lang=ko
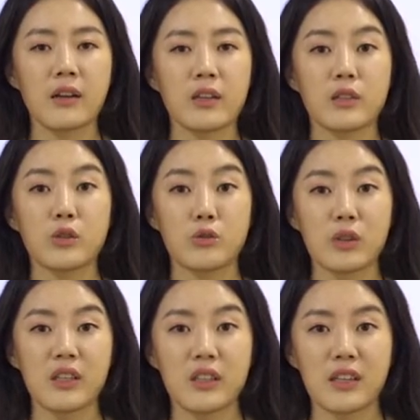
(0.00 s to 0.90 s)
그래서
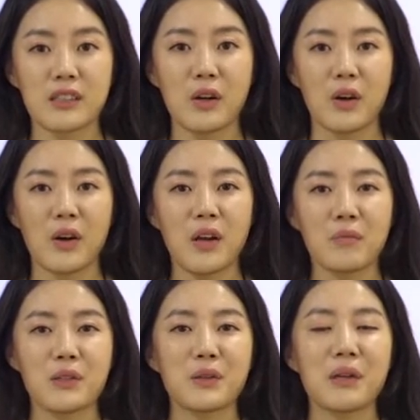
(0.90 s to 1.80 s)
유적에 따라서
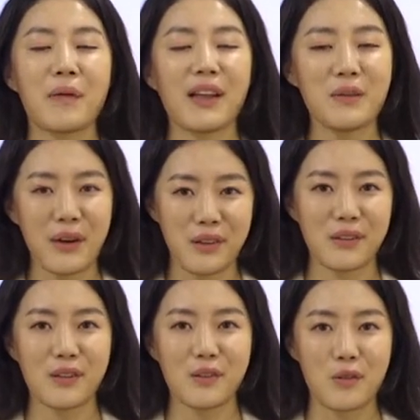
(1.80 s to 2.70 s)
비석이 많이
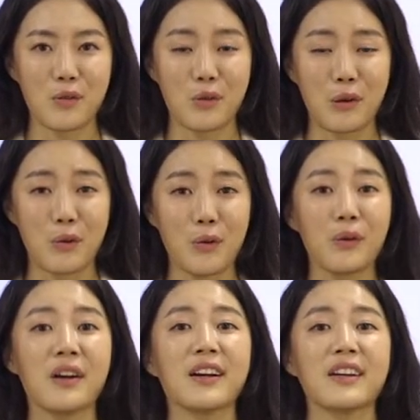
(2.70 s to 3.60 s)
발견되는 경우도
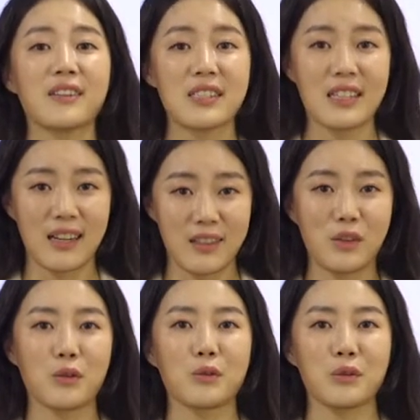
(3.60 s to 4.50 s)
있고 그렇지
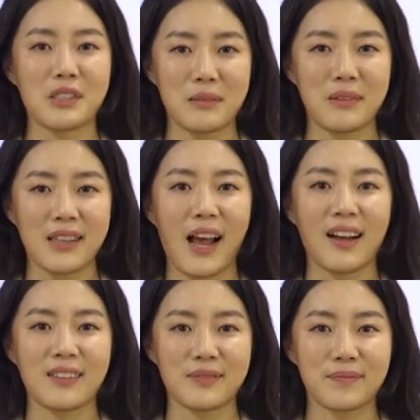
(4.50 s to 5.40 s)
않은 경우도
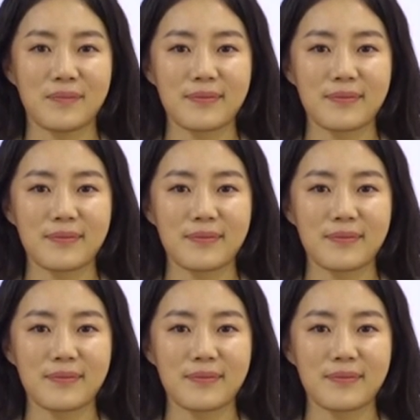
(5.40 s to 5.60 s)
있습니다.